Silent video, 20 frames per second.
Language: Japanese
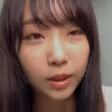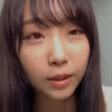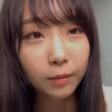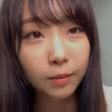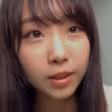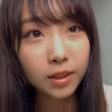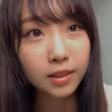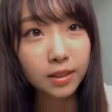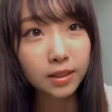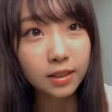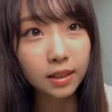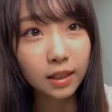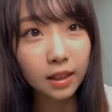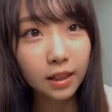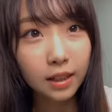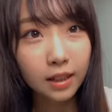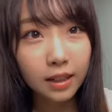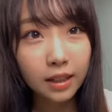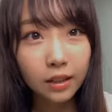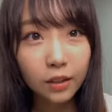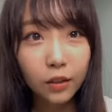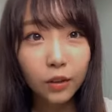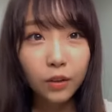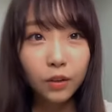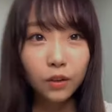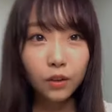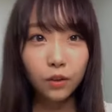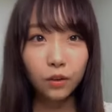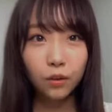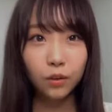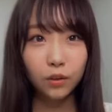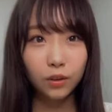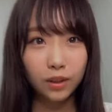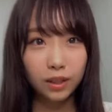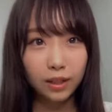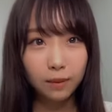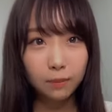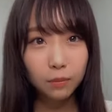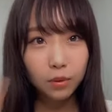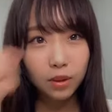え13位
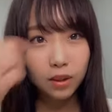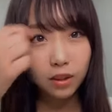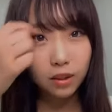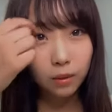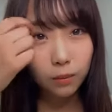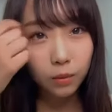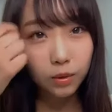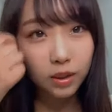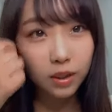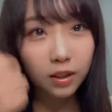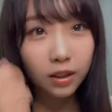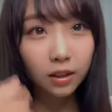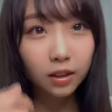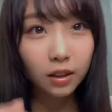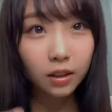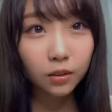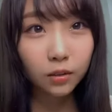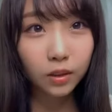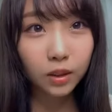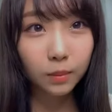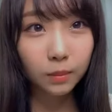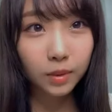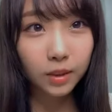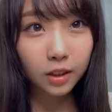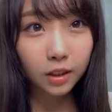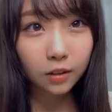長谷川さん